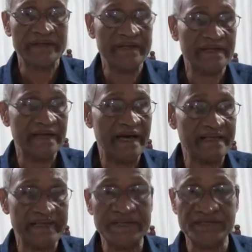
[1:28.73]
de
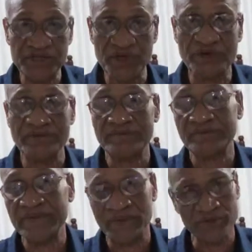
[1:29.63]
la Dirección
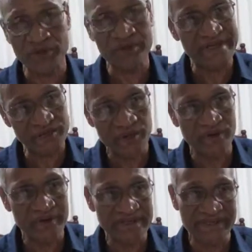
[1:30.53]
de Control de
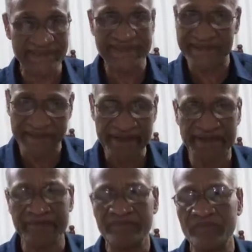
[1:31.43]
Drogas, del CRIM,